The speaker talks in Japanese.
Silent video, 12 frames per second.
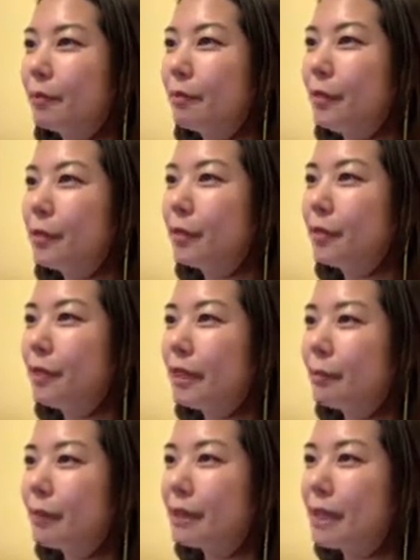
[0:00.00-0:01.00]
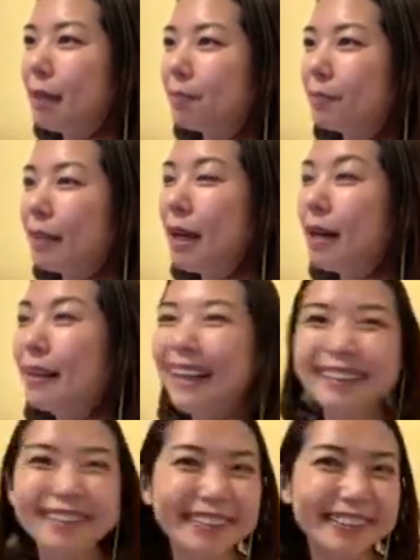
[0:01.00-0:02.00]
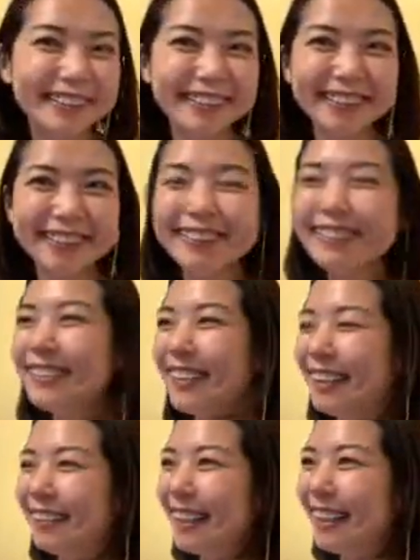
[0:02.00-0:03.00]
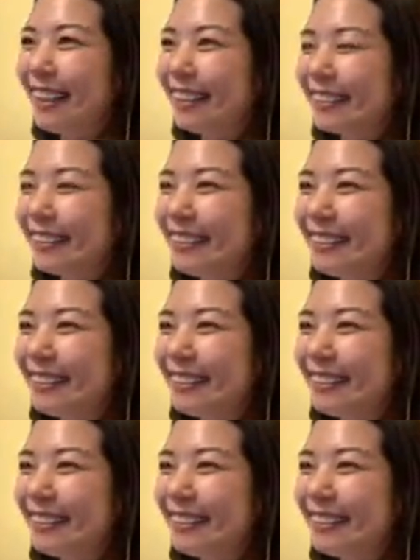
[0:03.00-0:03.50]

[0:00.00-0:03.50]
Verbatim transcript: 水汲んできました。あ、あと牛乳とかは、牛